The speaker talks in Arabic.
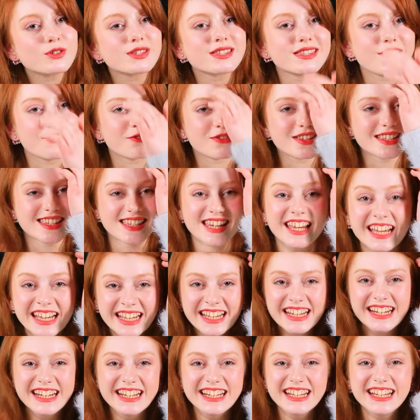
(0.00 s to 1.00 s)
مستفزه
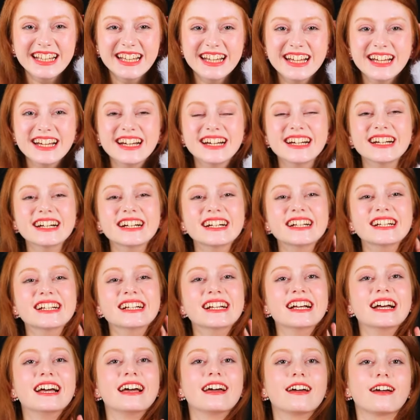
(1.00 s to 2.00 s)

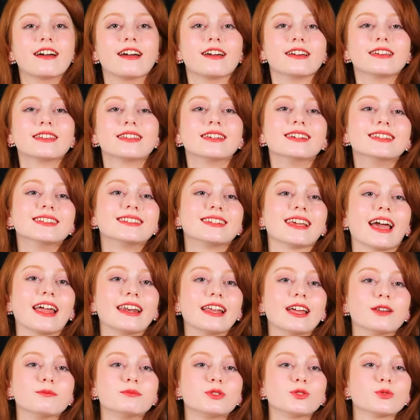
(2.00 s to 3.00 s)
اكيد
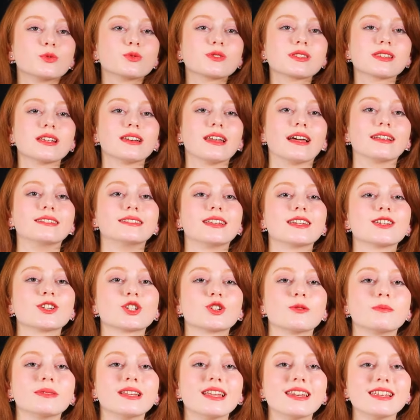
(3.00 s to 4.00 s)
يعني انا بدي اوصل
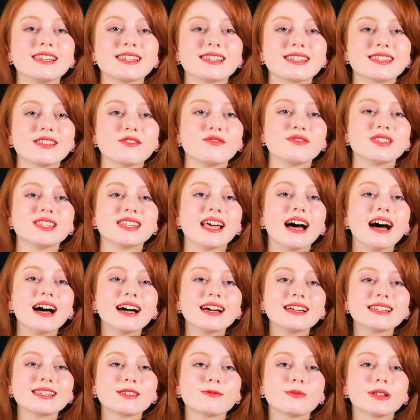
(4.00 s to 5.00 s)
لهالدرجه من
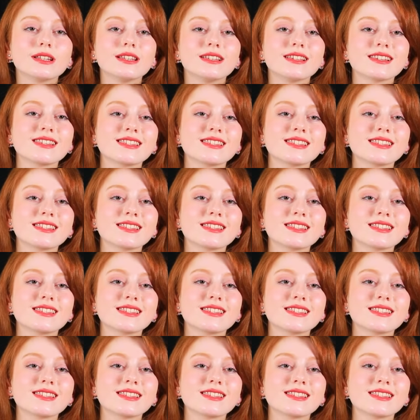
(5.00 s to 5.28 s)
الاستفزاز اني